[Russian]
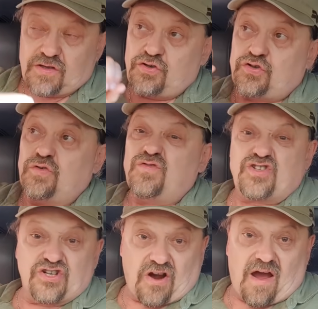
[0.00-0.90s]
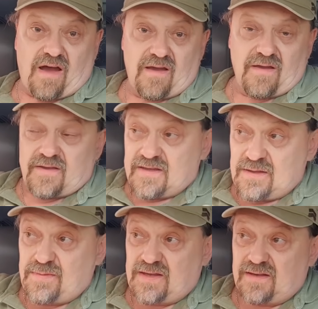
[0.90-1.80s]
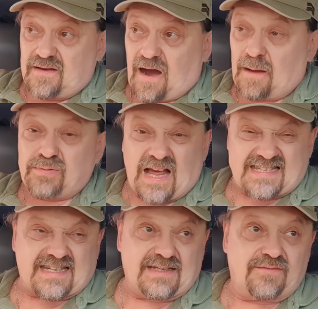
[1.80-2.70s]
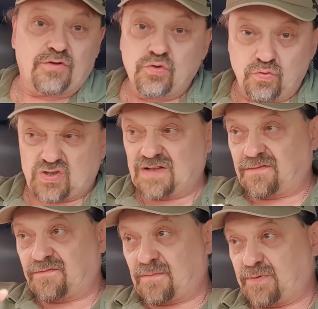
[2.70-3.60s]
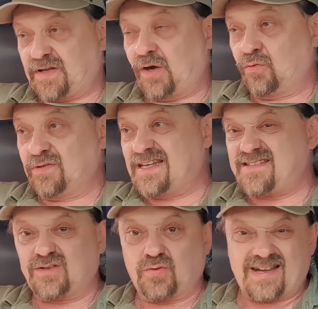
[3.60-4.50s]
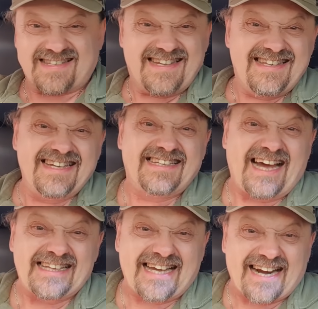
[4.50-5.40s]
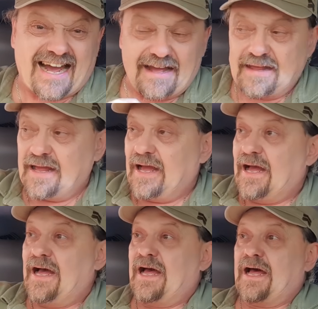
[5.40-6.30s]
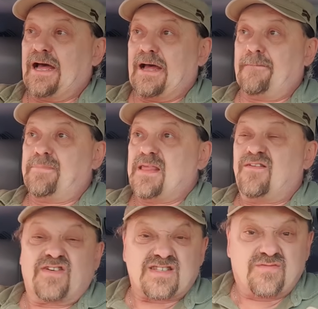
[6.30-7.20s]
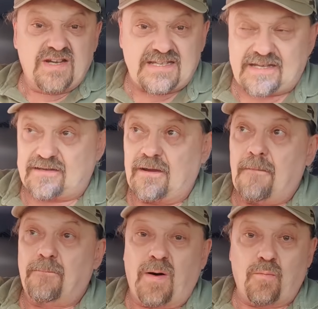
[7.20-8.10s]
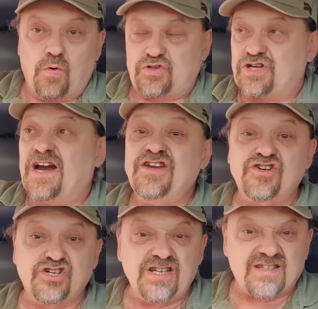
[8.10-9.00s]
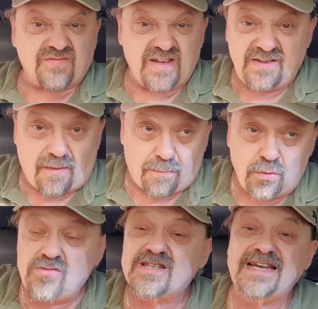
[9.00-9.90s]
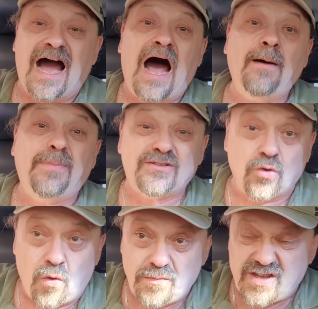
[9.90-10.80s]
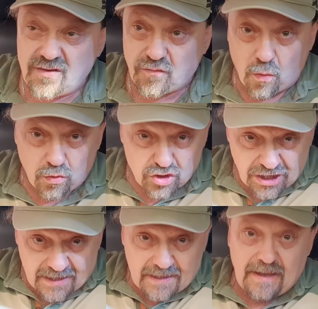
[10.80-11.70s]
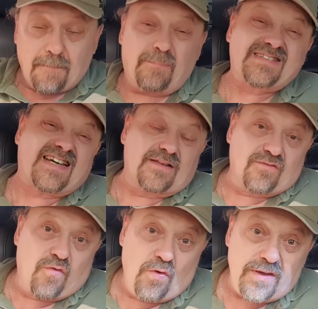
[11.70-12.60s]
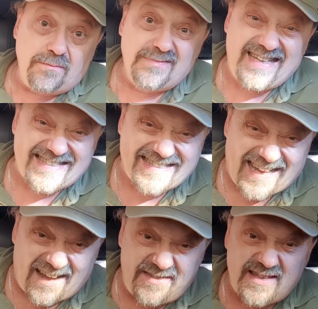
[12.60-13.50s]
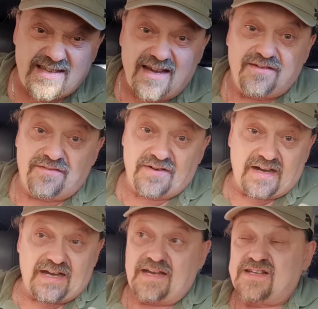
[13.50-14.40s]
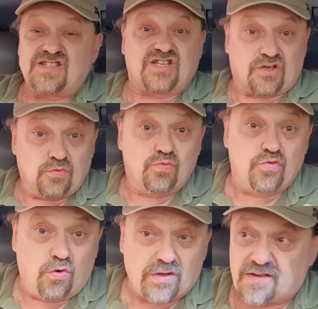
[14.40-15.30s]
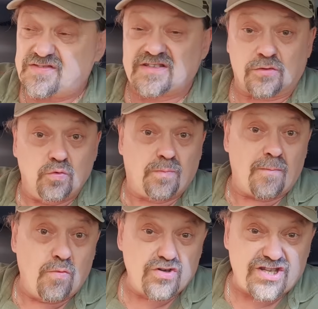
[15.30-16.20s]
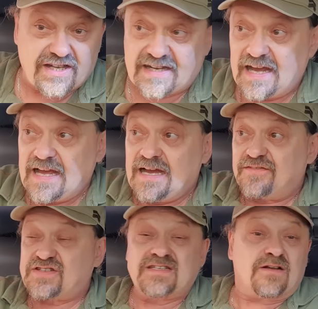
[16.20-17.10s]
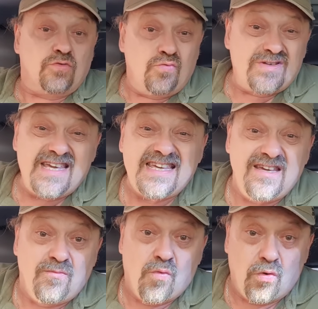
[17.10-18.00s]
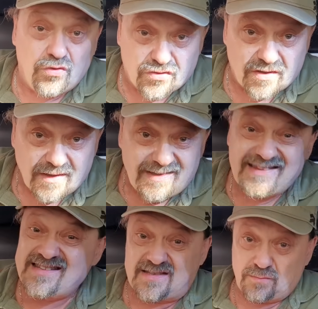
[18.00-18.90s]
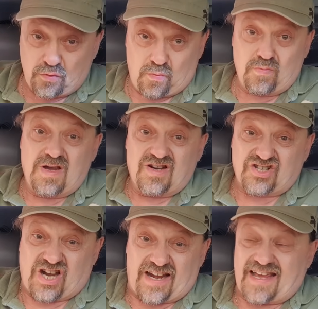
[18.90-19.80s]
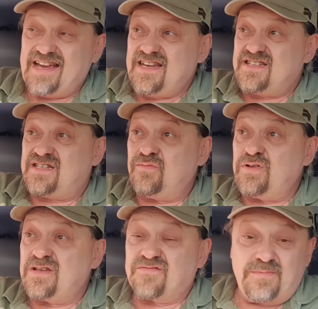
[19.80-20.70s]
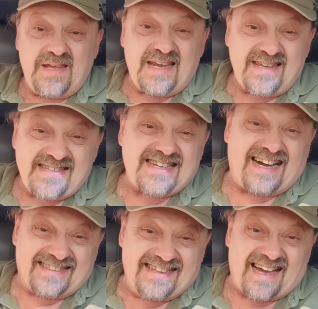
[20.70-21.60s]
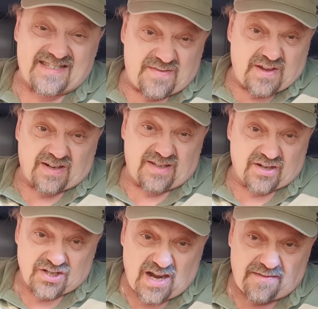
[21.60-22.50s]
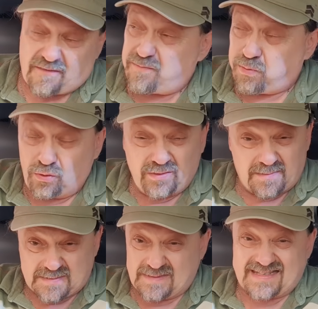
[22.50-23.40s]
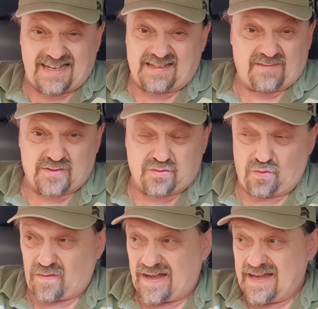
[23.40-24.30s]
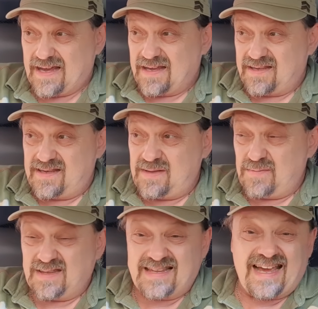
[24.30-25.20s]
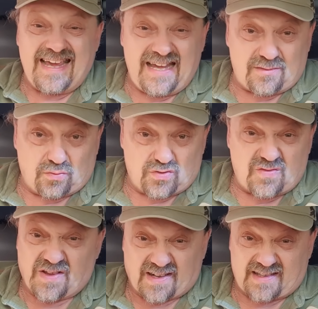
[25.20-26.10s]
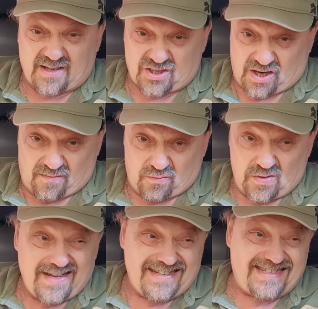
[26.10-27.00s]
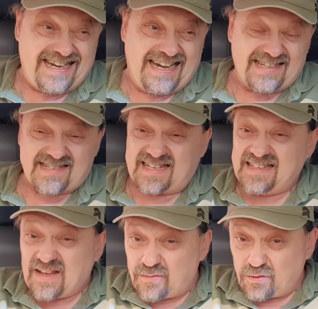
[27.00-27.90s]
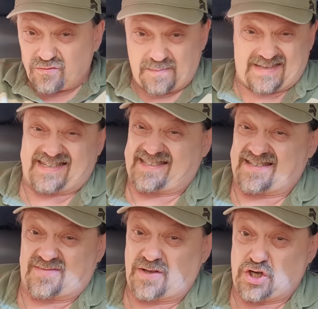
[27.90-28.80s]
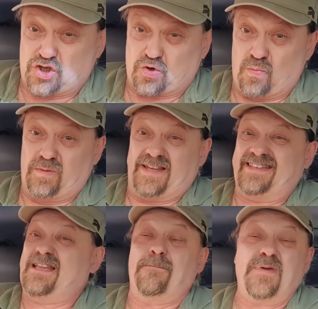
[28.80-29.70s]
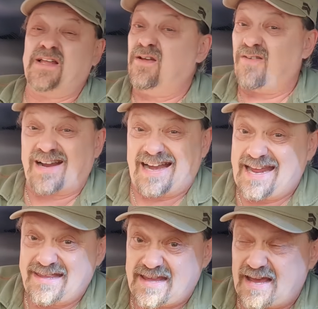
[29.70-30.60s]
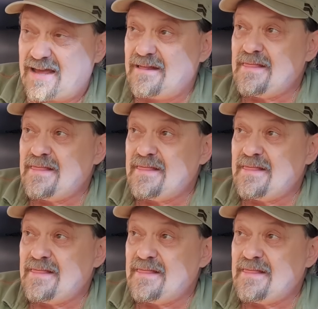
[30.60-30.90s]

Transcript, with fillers: Еще вчера ими обласканного, нужного в определенной ситуации диктатора э, возвысить, помочь решить свои вопросы, а потом его уже под конвоем доставить в страну донор, в страну помощник, в страну гегемон на земном шаре. Сегодня в мире есть одна сверхдержава в полном смысле этого слова. И именно эту сверхдержаву Зеленский довел вместе со своей шоблой до белого коленя.